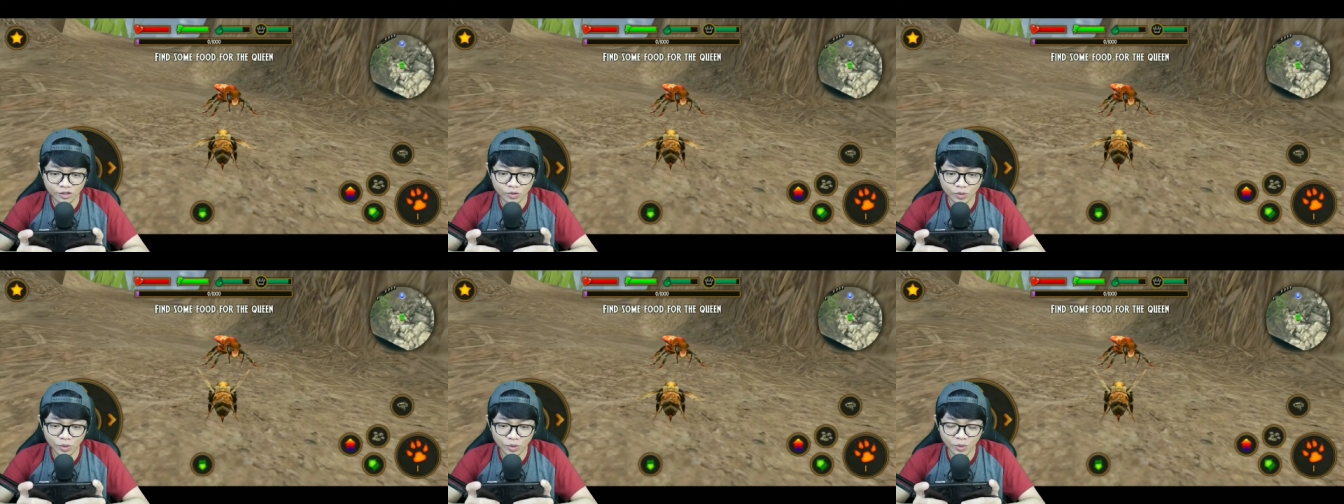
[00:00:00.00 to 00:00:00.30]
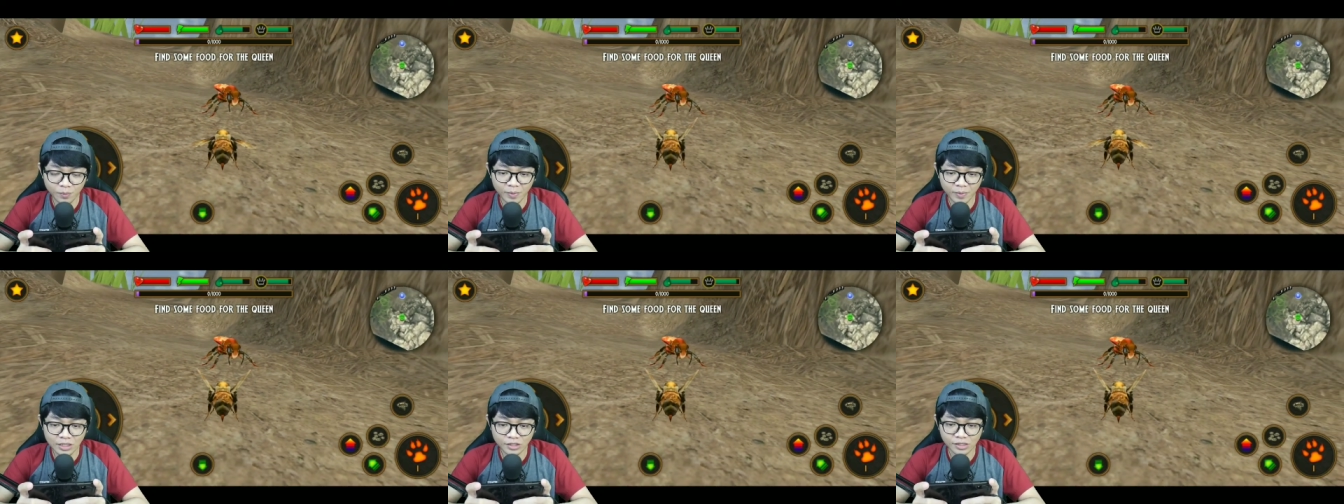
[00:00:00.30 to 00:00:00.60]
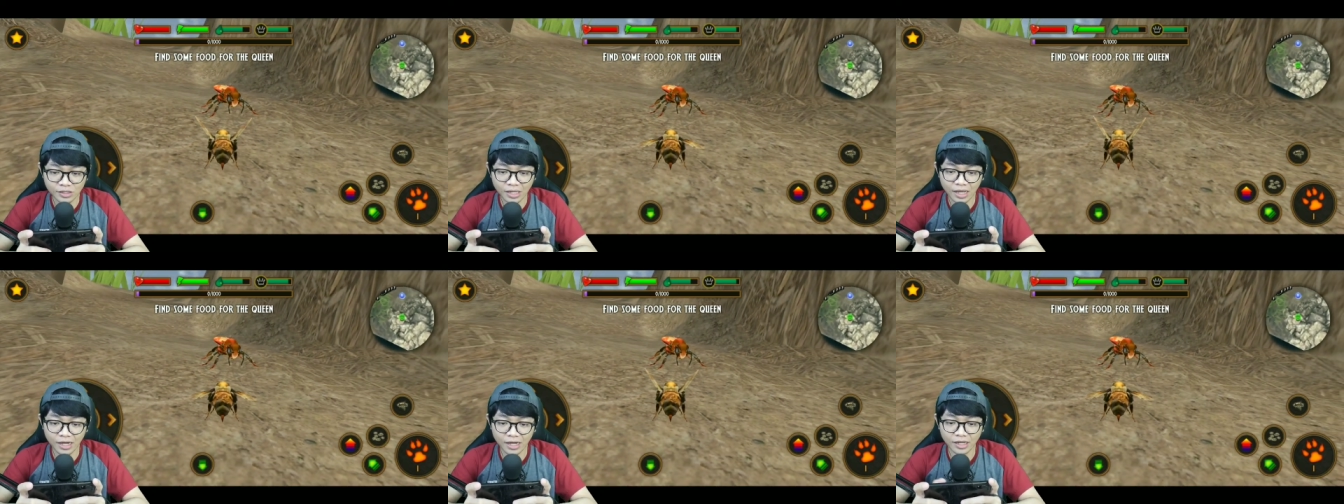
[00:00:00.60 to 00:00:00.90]
suruh
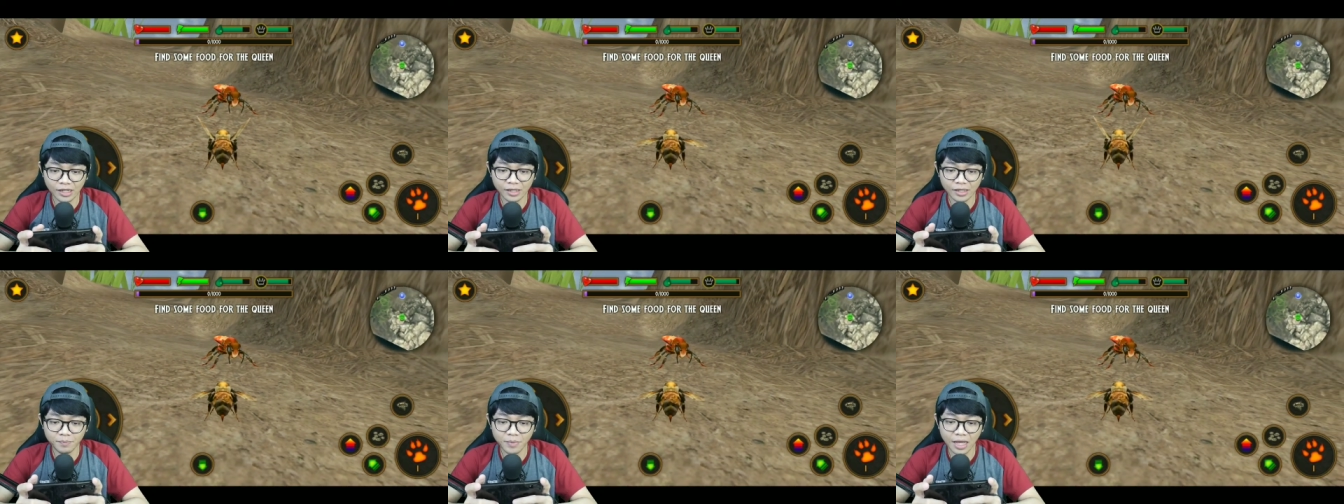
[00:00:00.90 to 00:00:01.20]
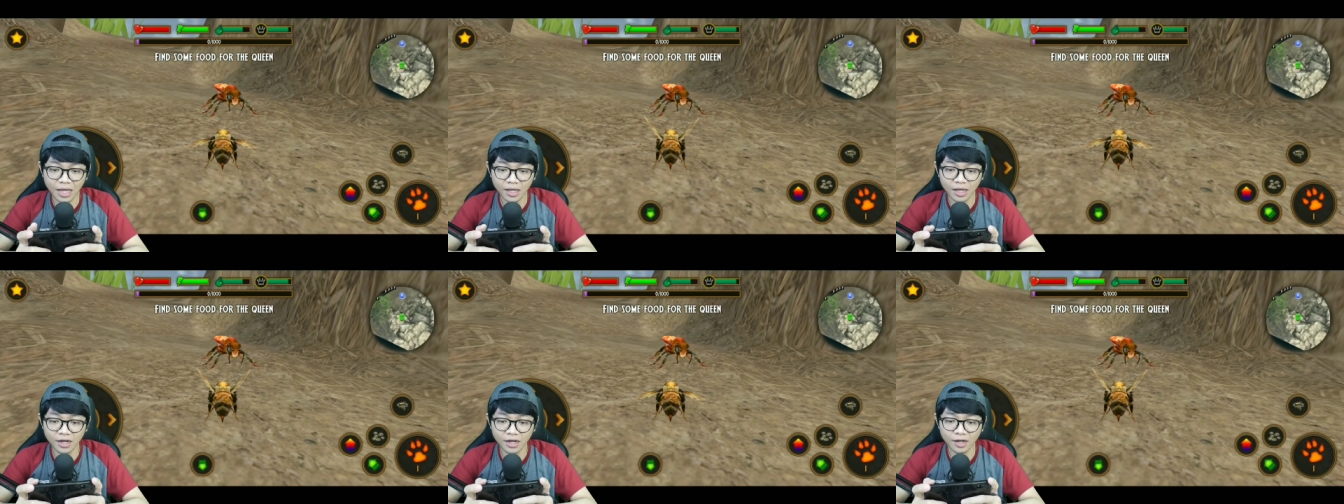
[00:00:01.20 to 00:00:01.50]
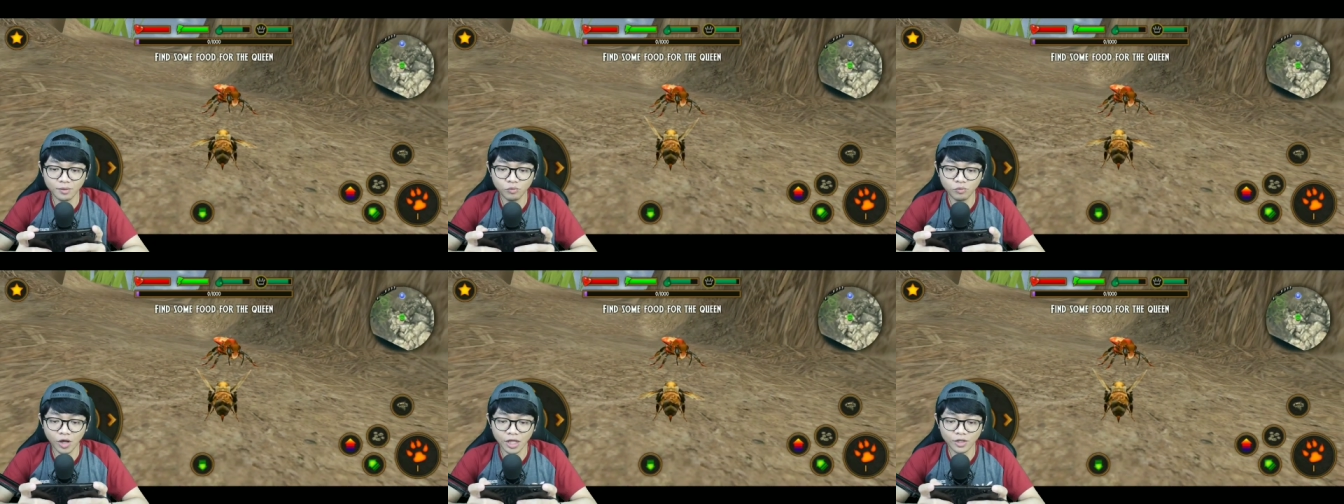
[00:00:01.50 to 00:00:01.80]
mencari
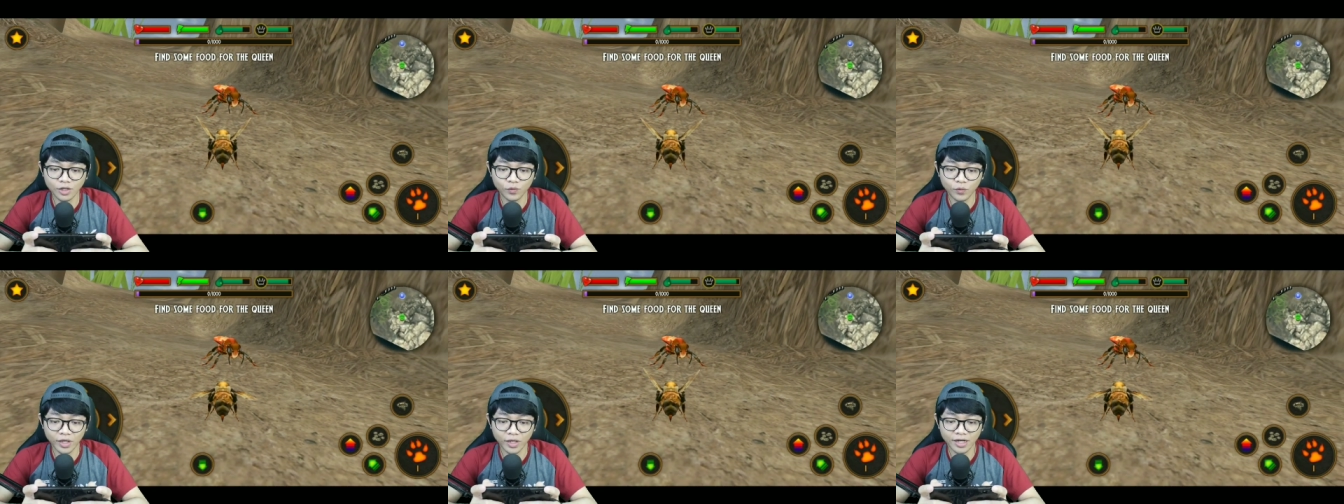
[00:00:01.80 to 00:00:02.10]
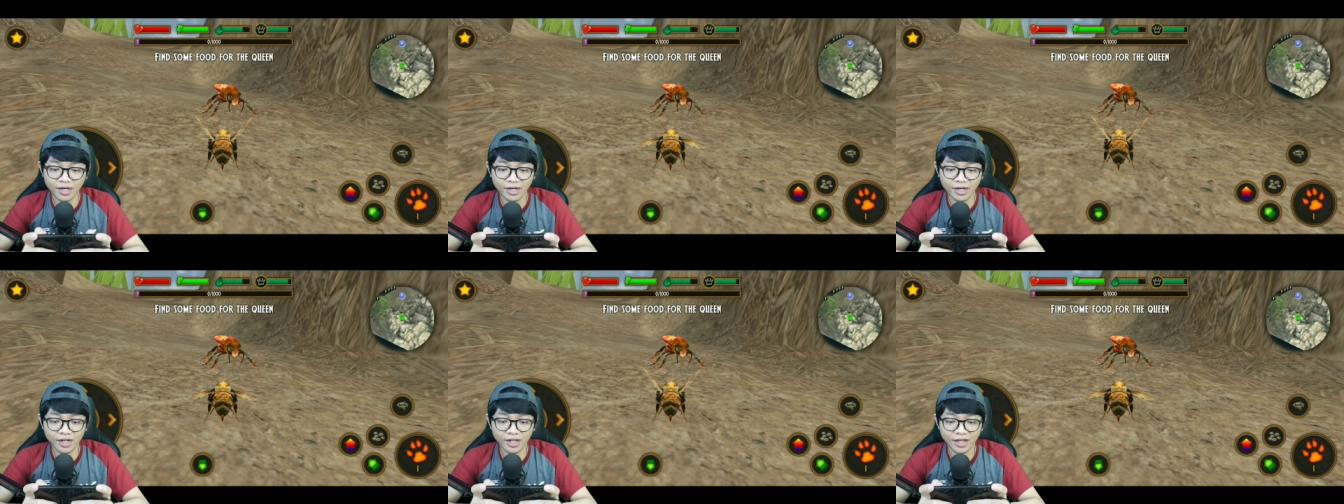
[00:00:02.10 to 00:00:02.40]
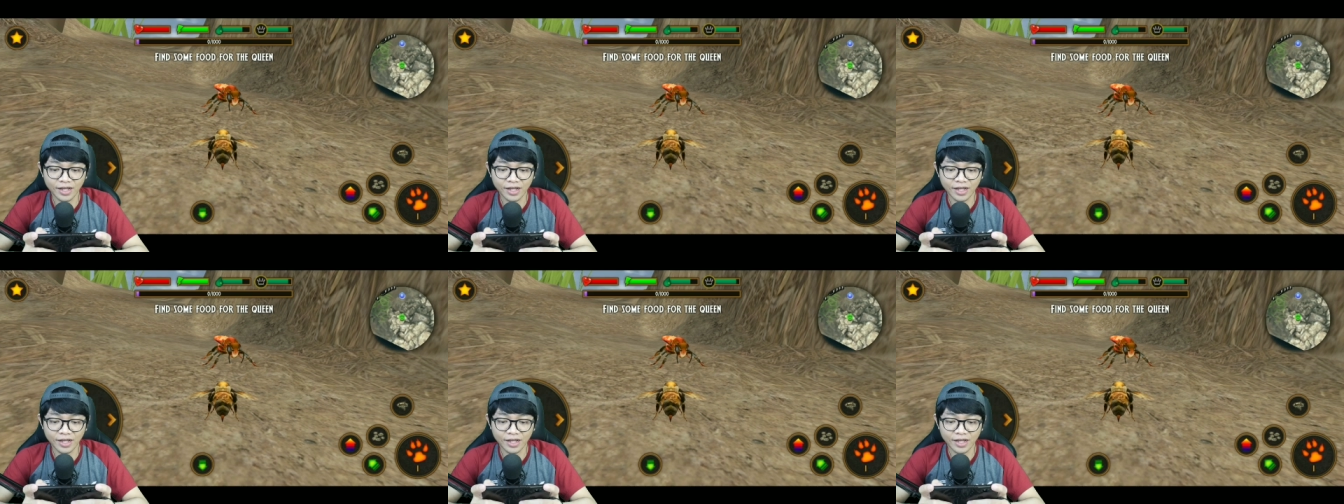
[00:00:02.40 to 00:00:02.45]
makanan buat Queen.